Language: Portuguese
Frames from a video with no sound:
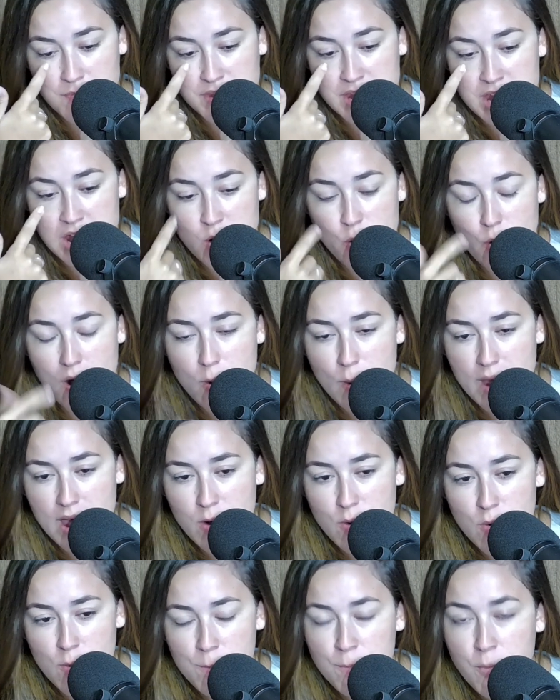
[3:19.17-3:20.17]
Qual é o
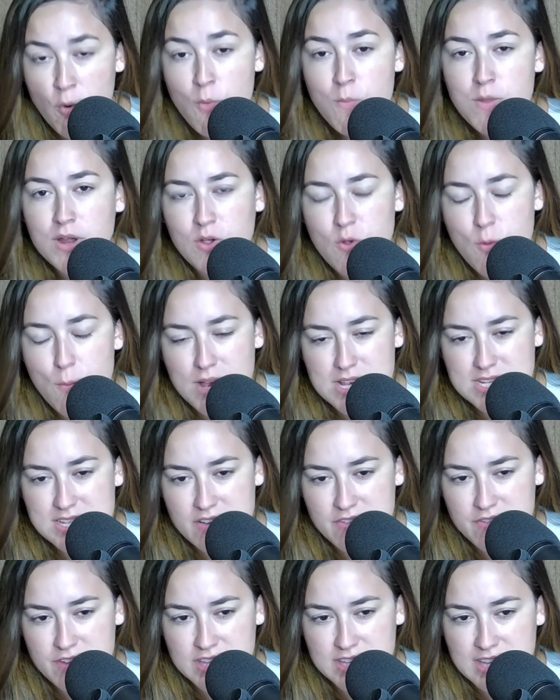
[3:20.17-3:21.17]
público mais
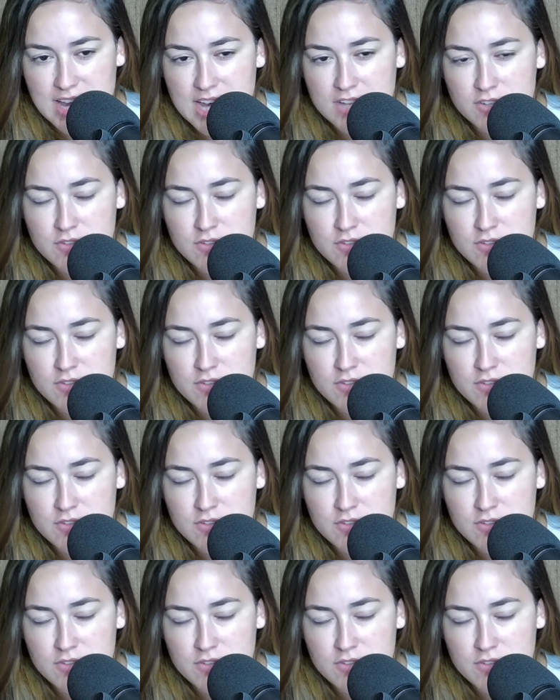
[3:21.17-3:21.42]
afetado, né?